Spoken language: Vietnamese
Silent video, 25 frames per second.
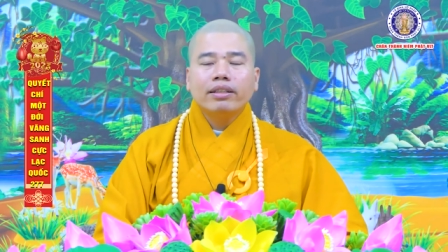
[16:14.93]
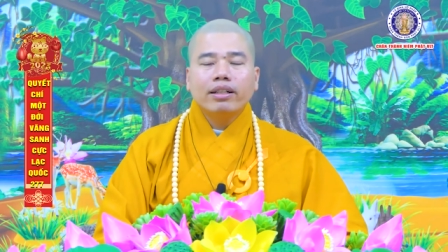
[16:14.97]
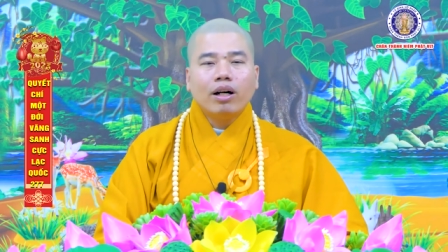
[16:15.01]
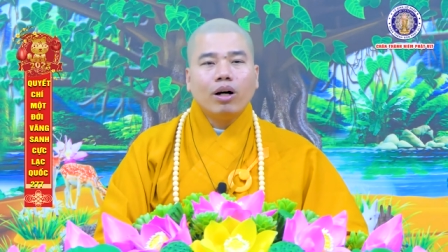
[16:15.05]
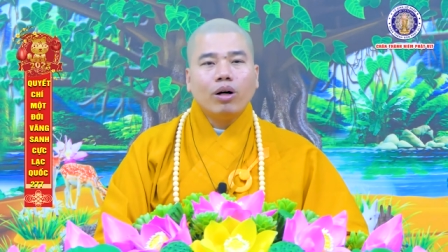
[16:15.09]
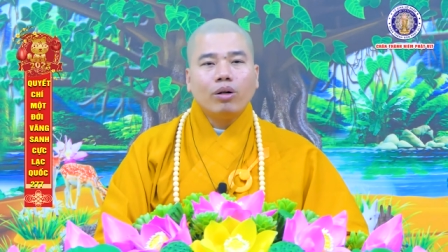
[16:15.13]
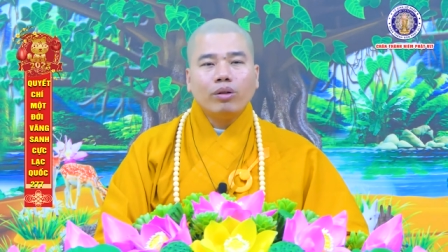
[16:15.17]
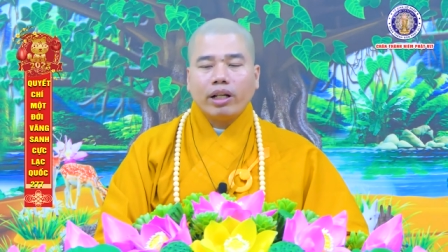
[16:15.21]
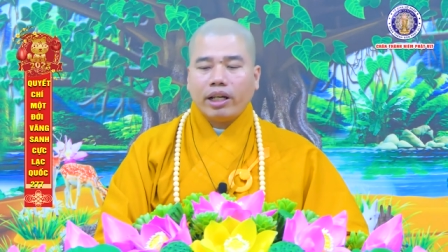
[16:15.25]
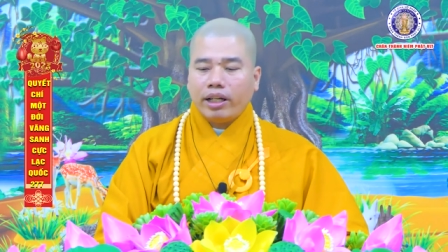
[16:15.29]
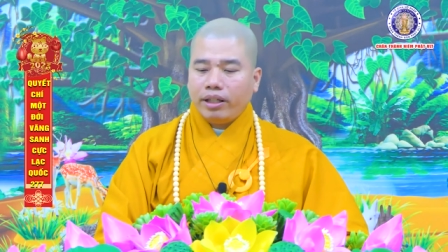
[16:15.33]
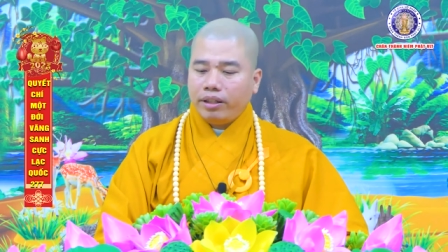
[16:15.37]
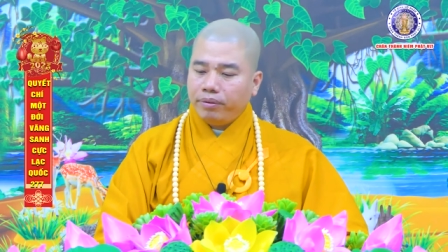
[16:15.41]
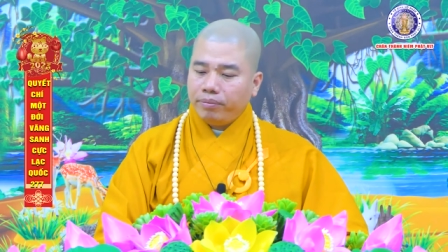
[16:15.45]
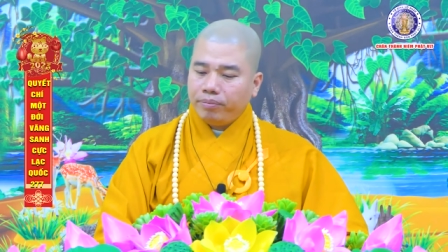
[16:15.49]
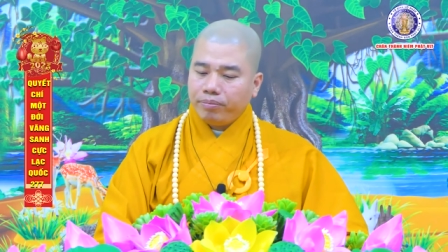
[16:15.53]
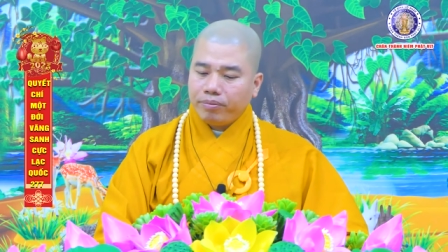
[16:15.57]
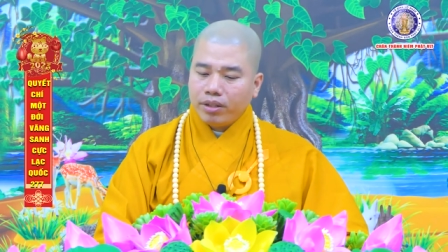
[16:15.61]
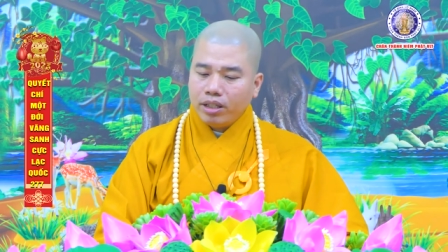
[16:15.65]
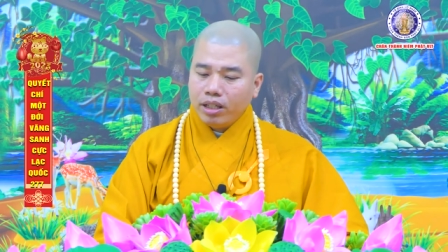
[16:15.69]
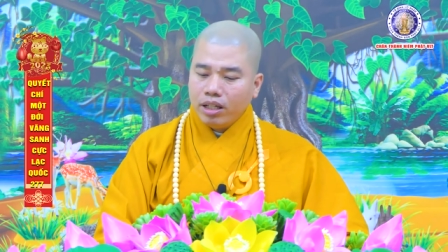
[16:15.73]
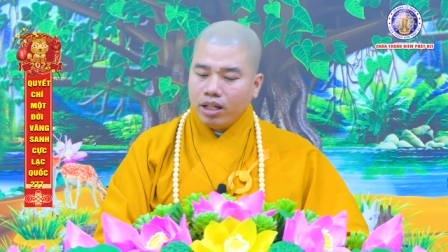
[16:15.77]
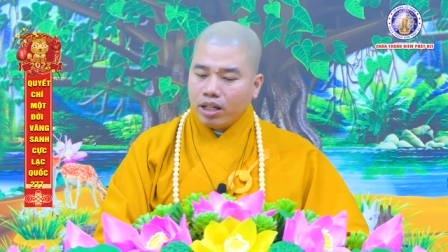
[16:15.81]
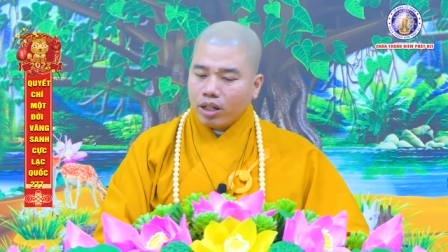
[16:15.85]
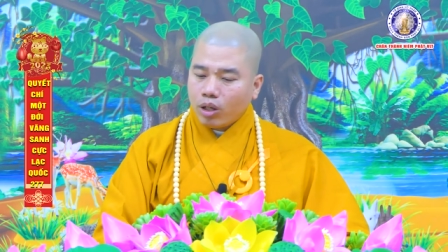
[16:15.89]
cô này
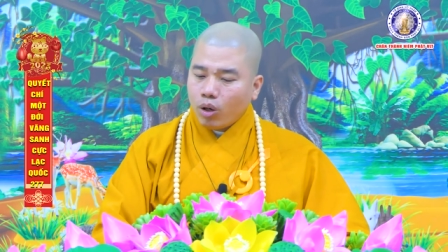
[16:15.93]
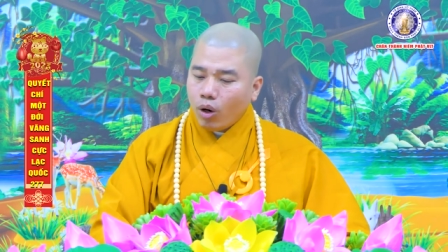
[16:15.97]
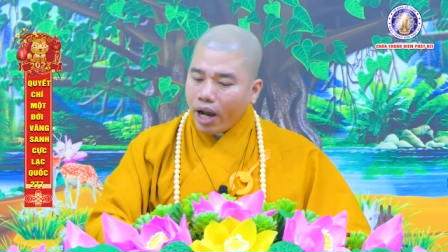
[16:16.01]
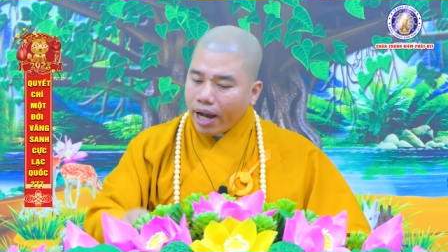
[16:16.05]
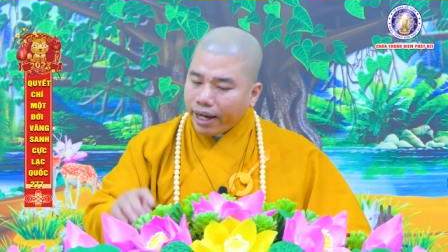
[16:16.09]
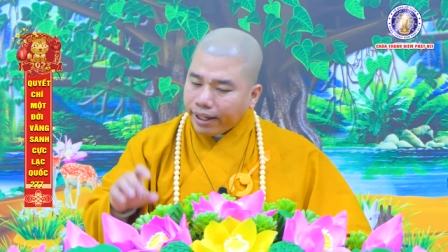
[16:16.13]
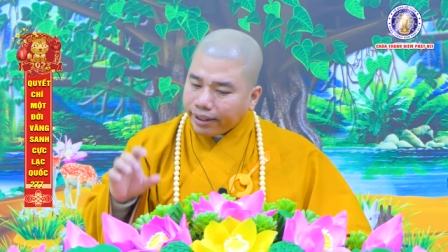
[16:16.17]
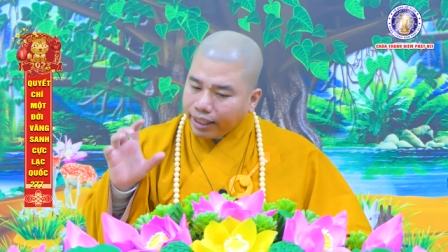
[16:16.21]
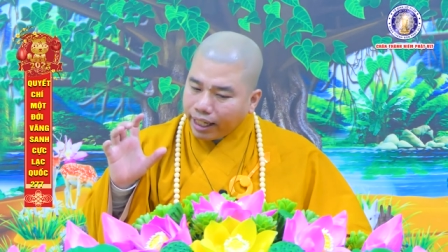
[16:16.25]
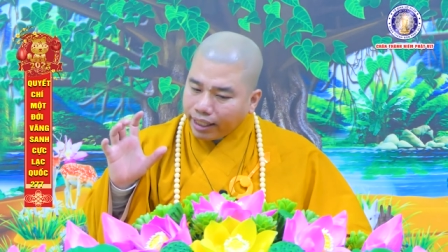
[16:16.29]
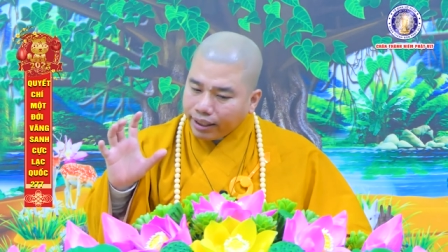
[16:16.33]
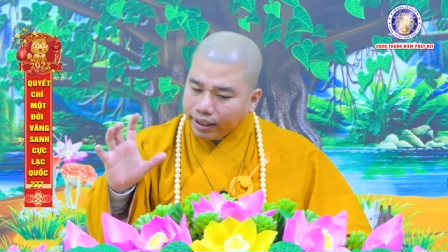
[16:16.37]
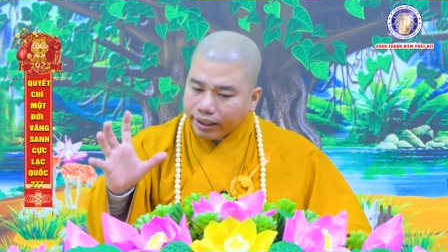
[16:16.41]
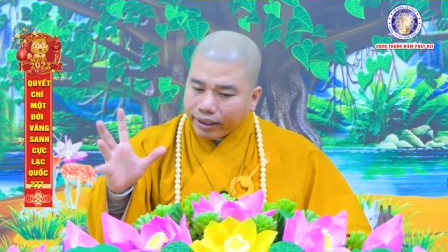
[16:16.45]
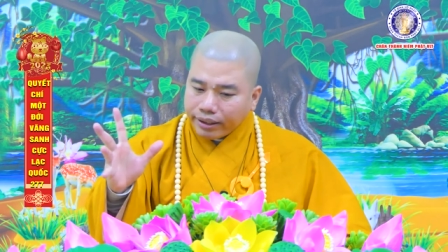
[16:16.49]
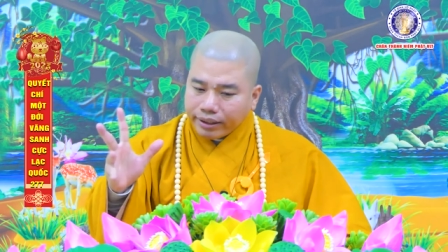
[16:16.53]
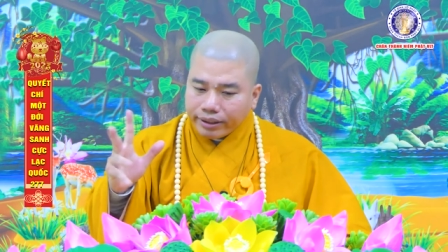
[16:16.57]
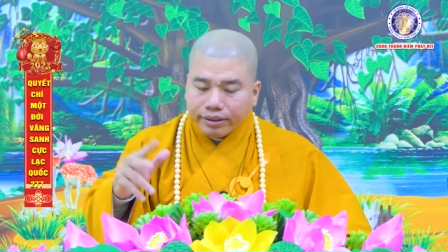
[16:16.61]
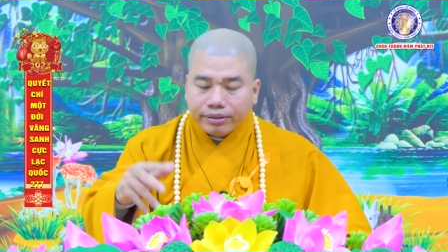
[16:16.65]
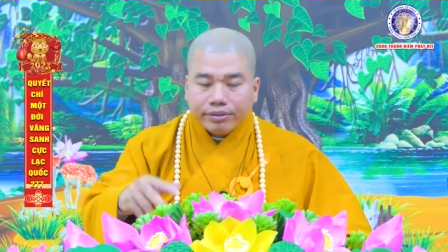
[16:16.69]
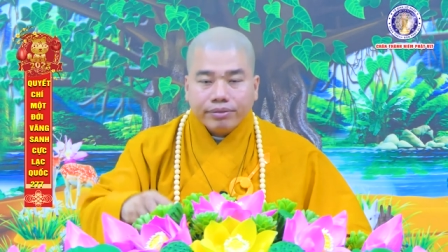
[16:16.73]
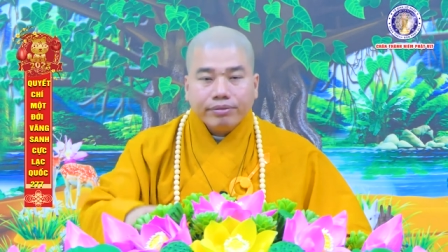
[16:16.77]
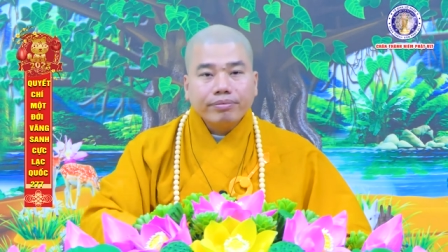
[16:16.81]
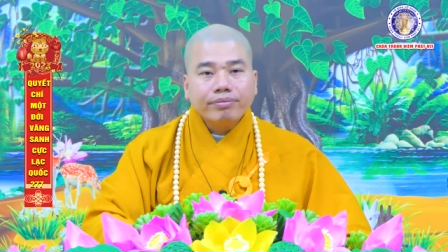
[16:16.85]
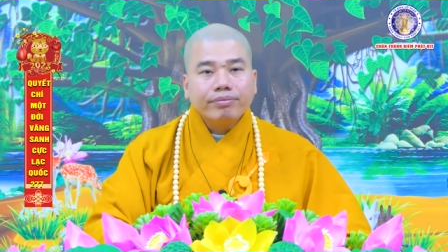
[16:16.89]
cô ăn chay
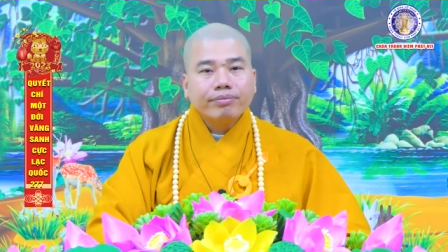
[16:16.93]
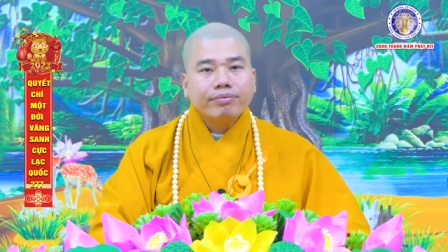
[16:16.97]
trường